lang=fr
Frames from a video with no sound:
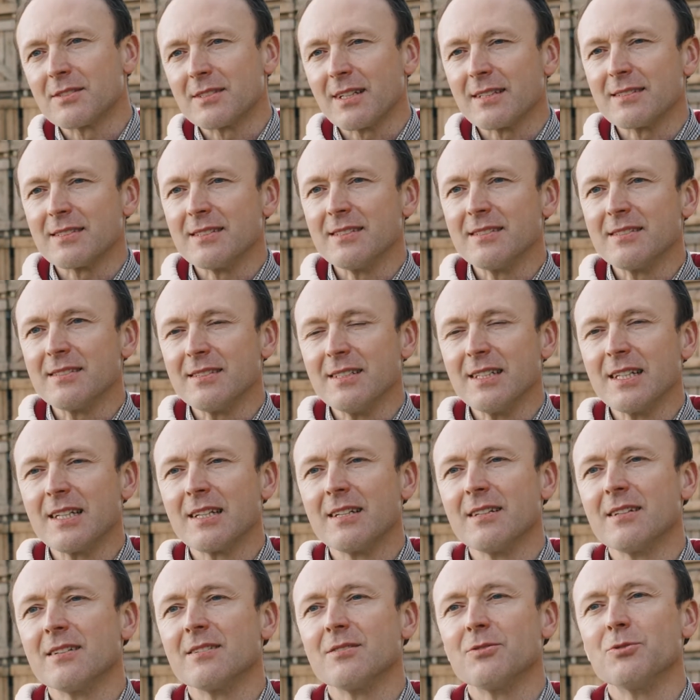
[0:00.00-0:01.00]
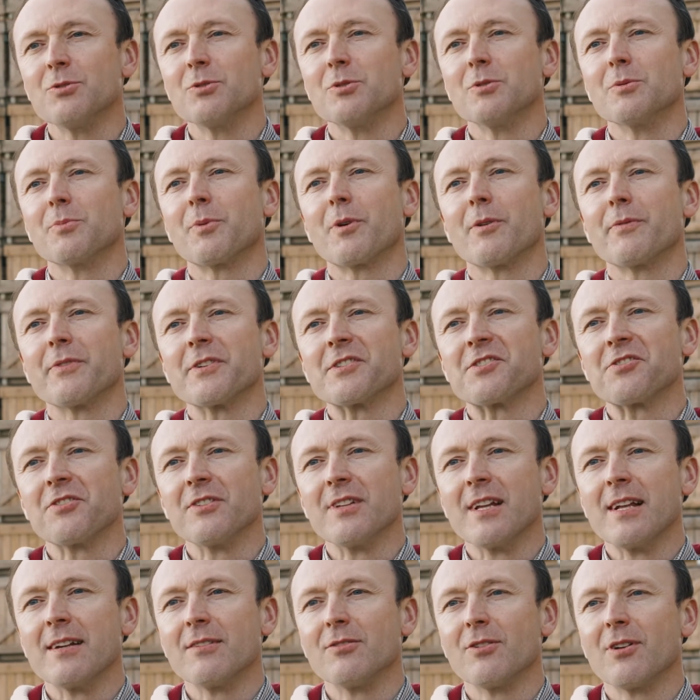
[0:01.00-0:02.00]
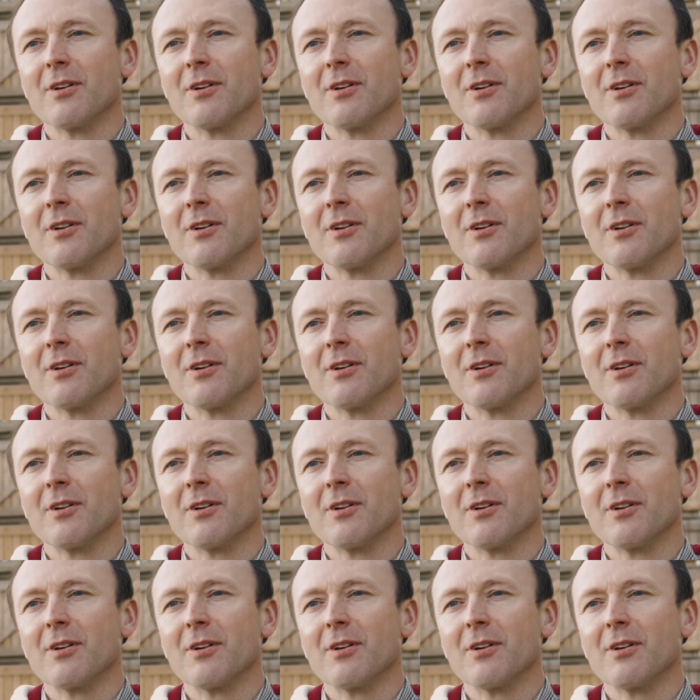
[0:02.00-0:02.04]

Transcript: statistique aux professionnels